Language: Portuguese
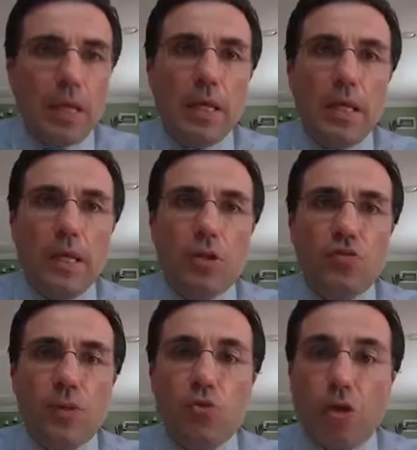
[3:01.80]
E nós
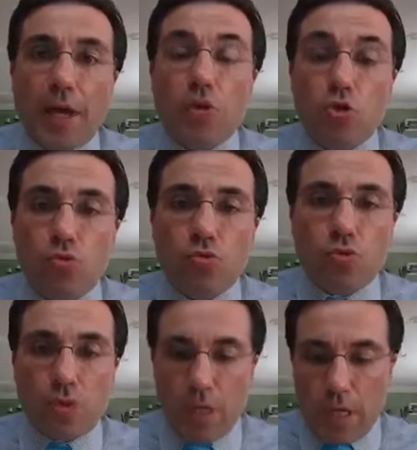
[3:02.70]
vamos orar
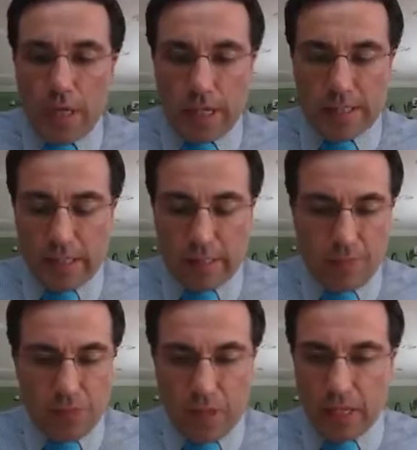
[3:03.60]
juntos,
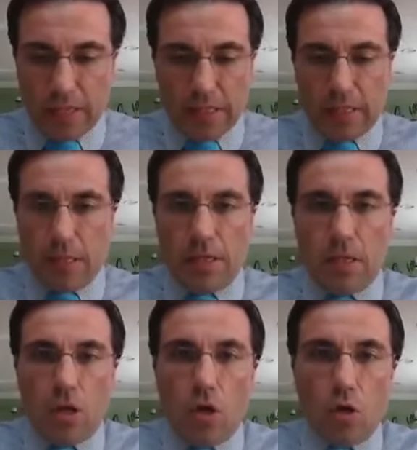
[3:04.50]
assim, agradecer
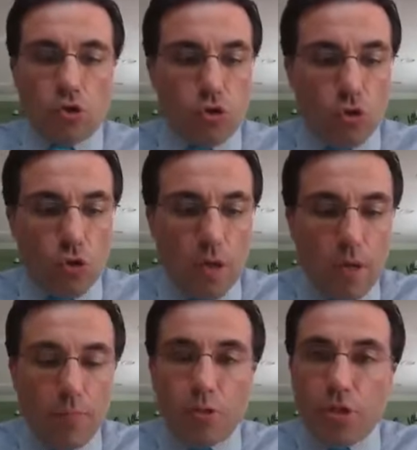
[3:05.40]
ao Senhor
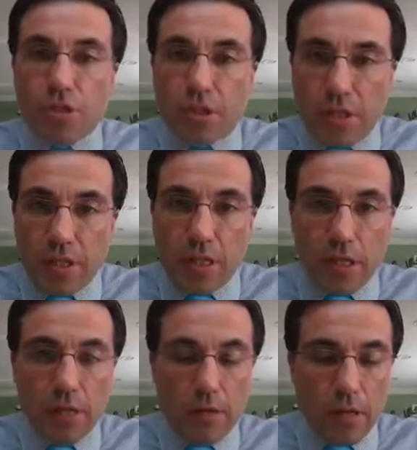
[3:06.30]
por este
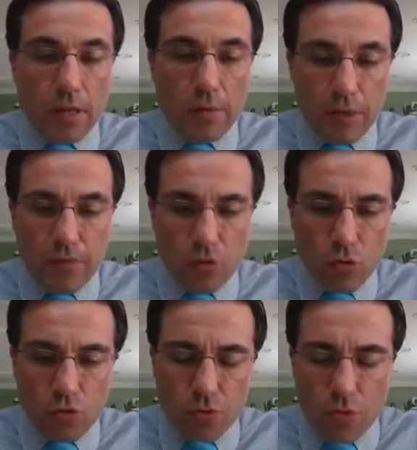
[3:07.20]
dia uh,
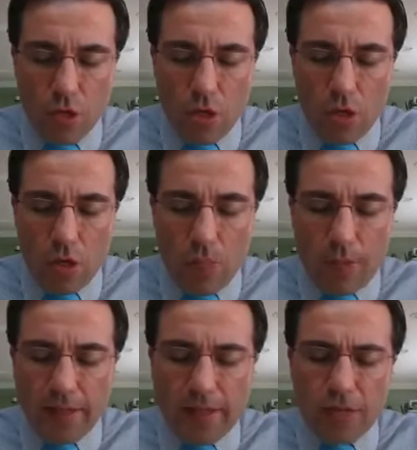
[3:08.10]
maravilhoso.
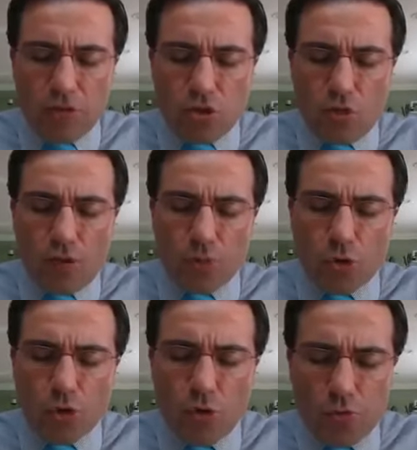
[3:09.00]
Pai eterno, nós louvamos o
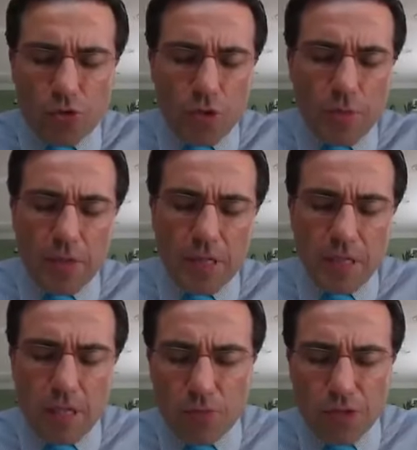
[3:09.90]
teu nome, Senhor, e
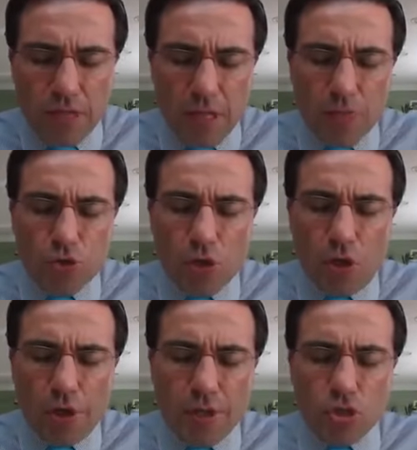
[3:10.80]
bendizemos, a ti damos
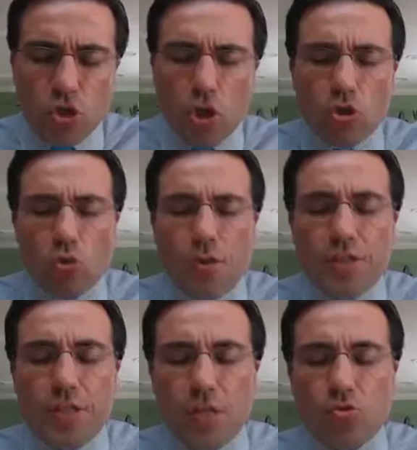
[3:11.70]
glória. Só tu és
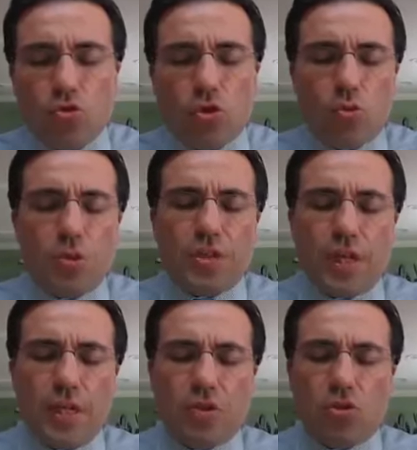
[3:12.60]
digno, só tu és
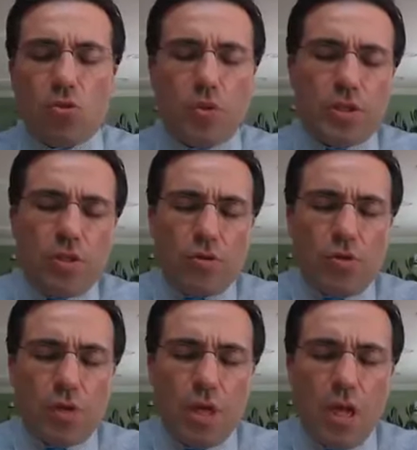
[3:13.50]
rei, só tu és Senhor.